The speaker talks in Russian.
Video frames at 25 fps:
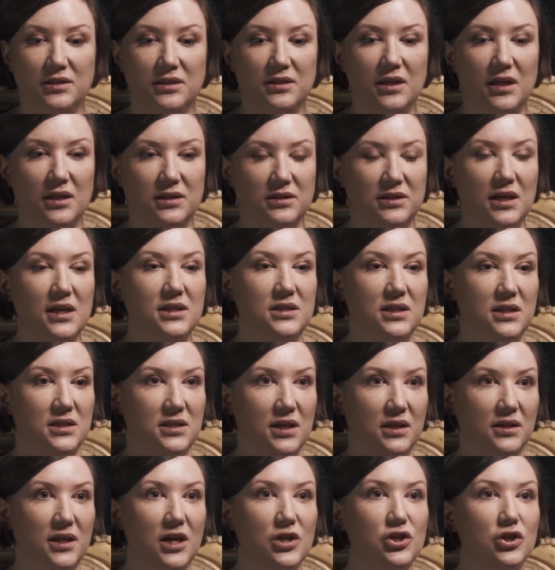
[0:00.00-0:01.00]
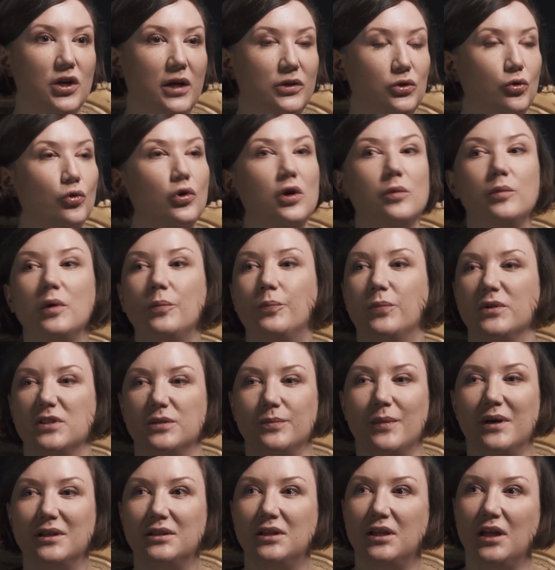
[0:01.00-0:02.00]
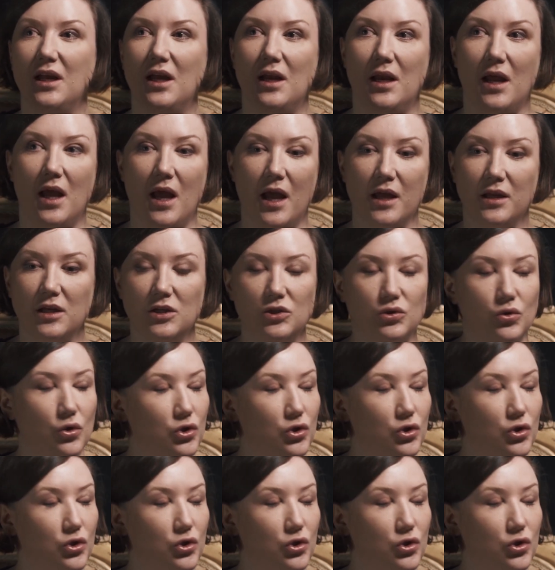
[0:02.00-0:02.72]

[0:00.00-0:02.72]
10 задач, которые мы просмотрели, и они с